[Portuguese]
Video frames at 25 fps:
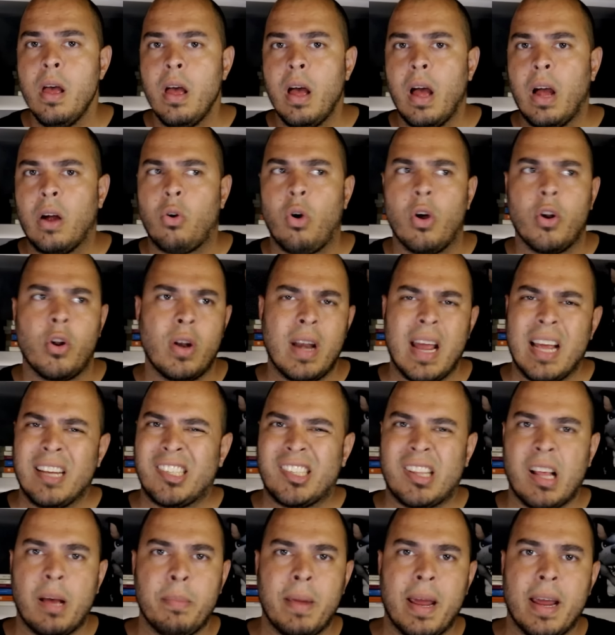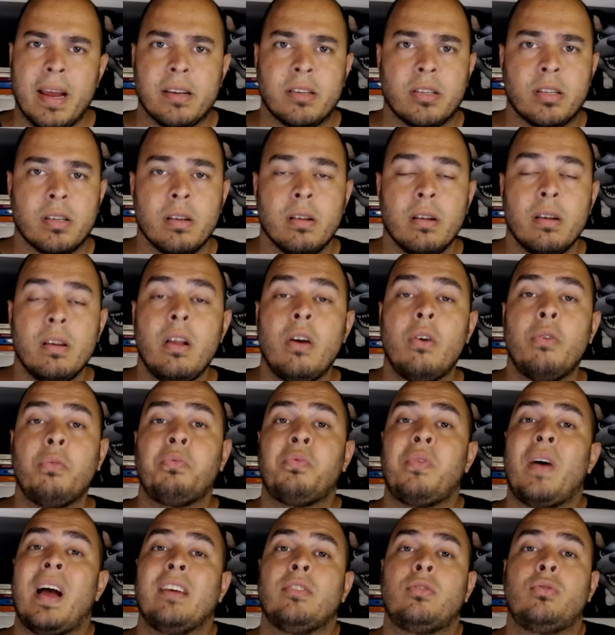Agora, honestamente, não
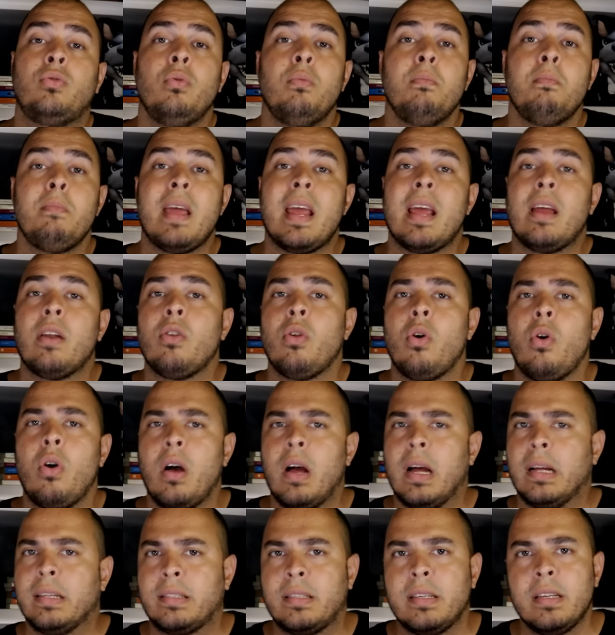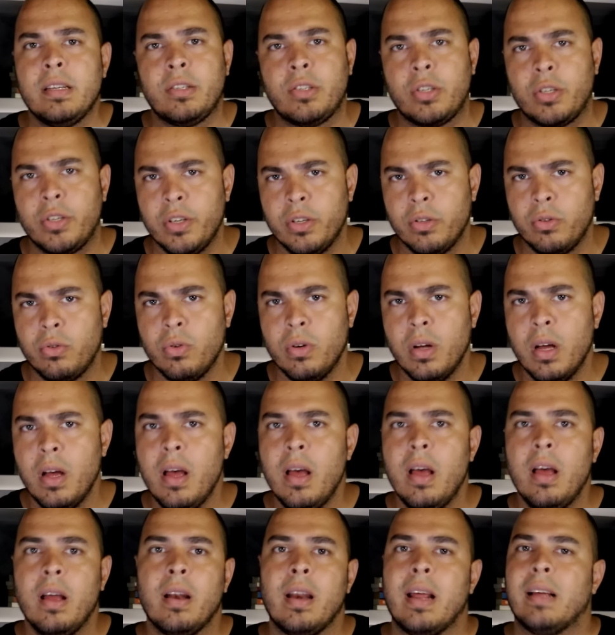faz o menor sentido
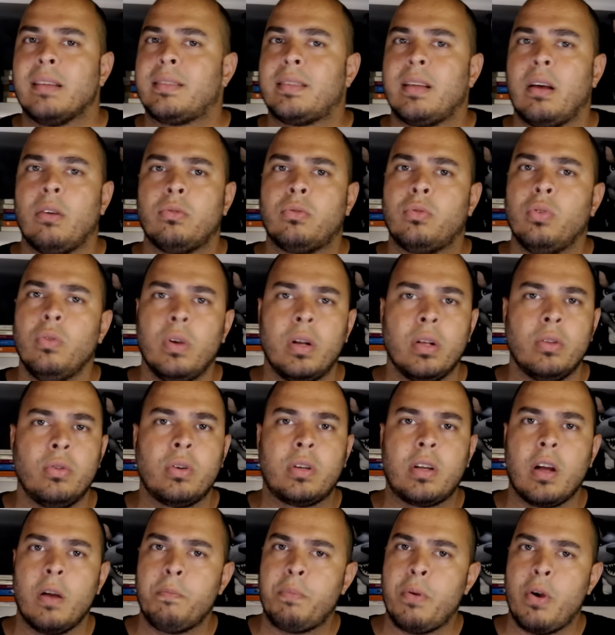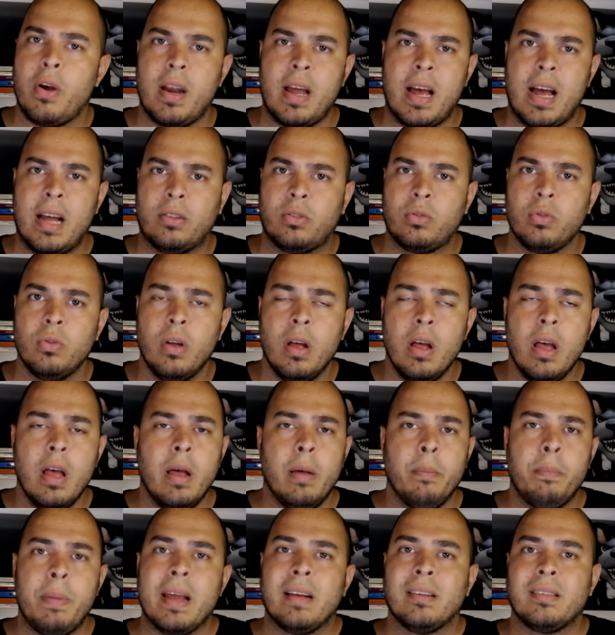nessa altura do campeonato
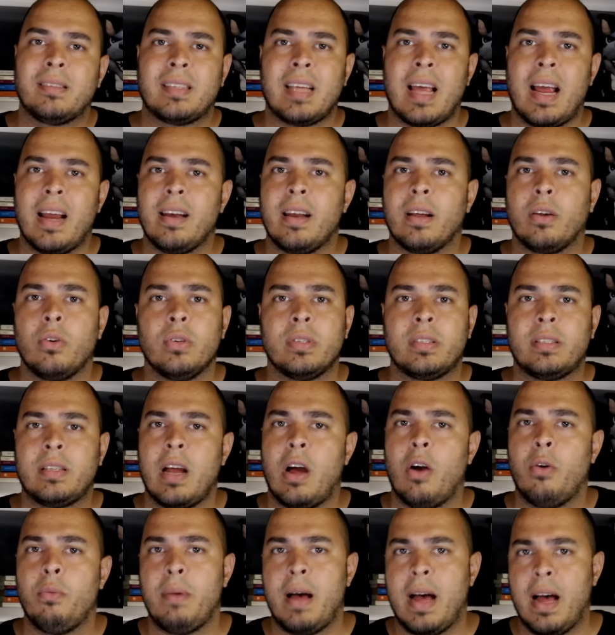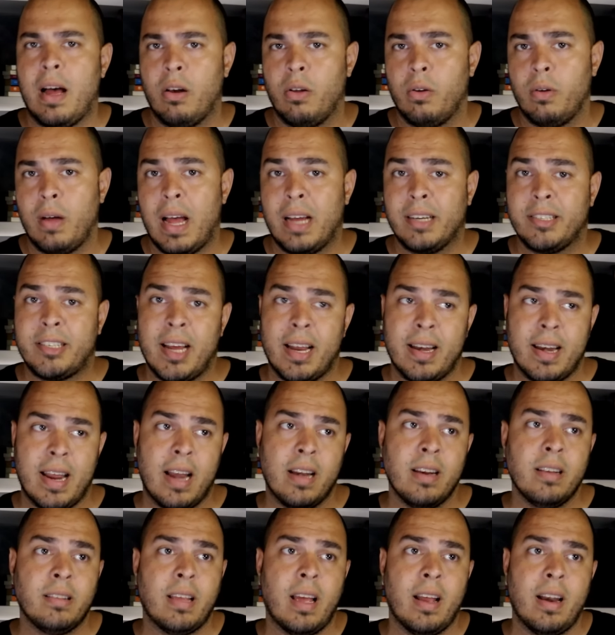pensar em negociar o Marlon. A
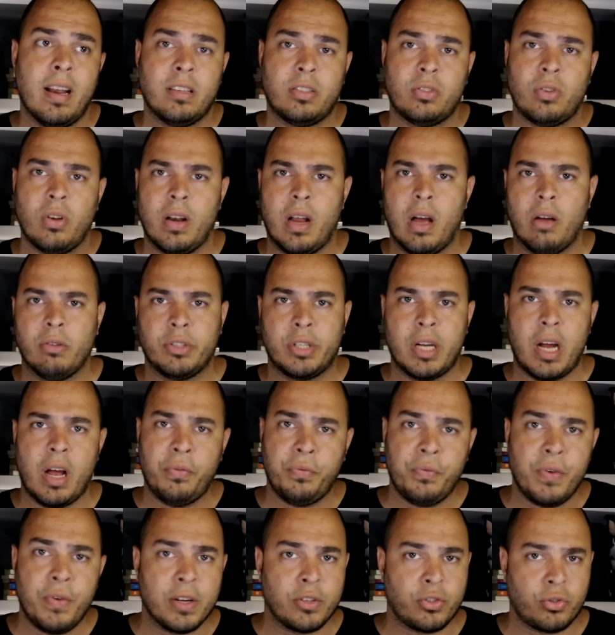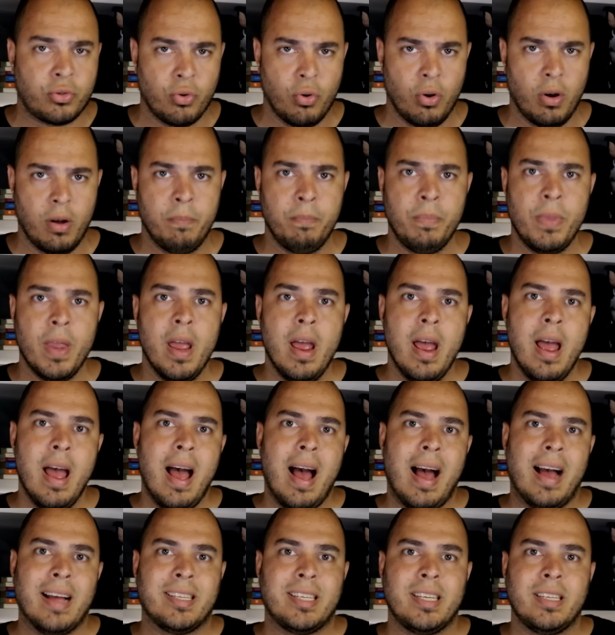janela internacional já fechou,
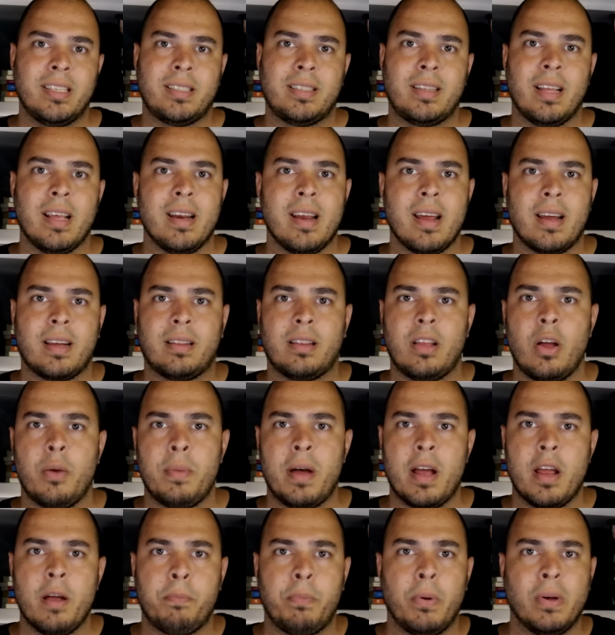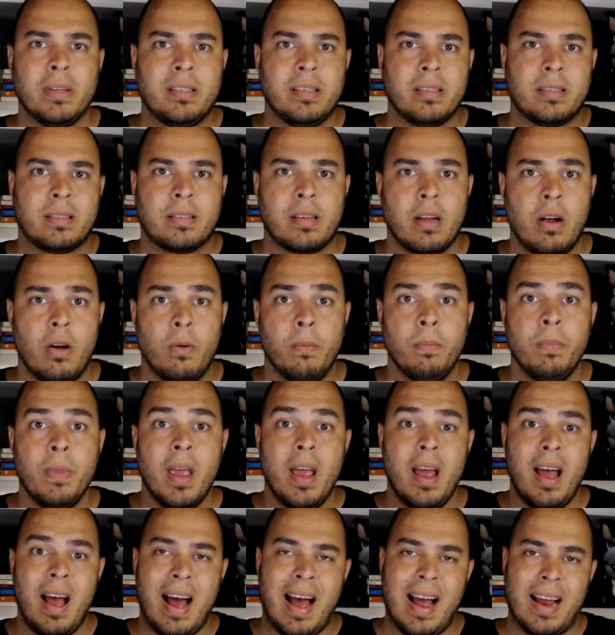a gente teria que ter uma reposição
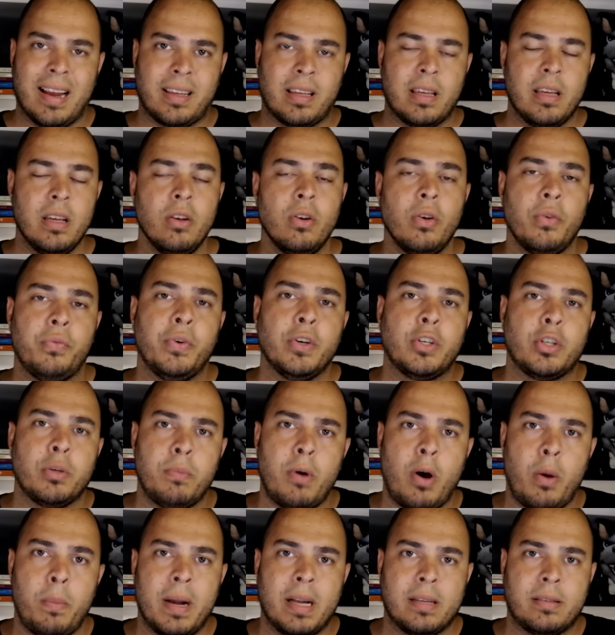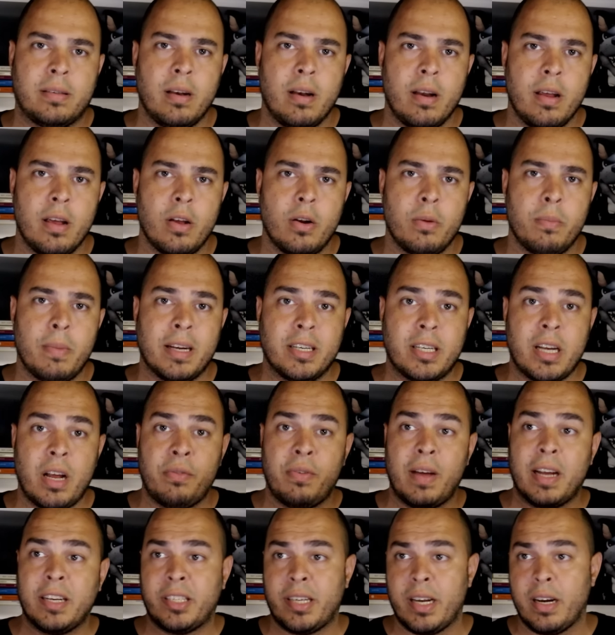aqui no futebol brasileiro, mas já
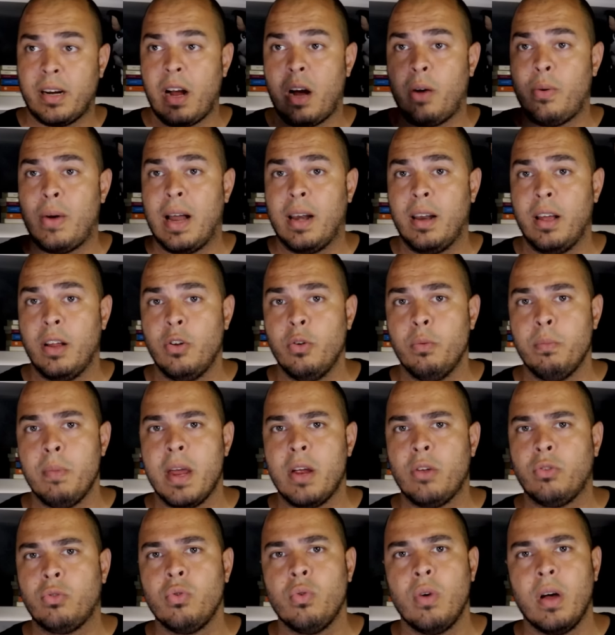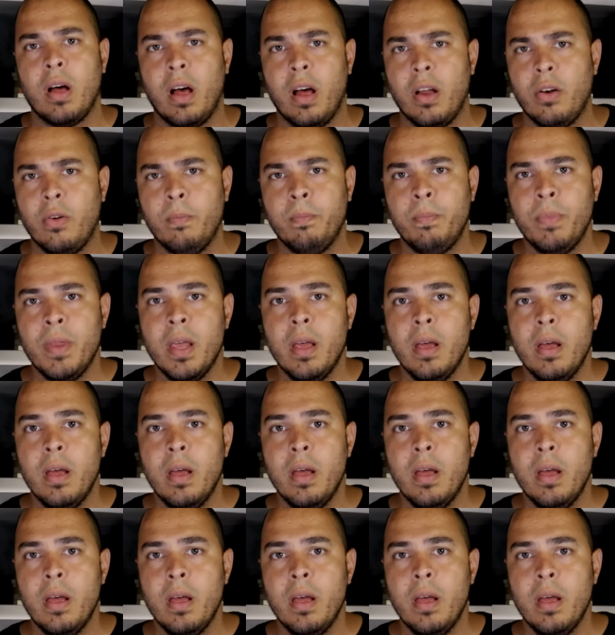vai chegar o Alan no meio do ano.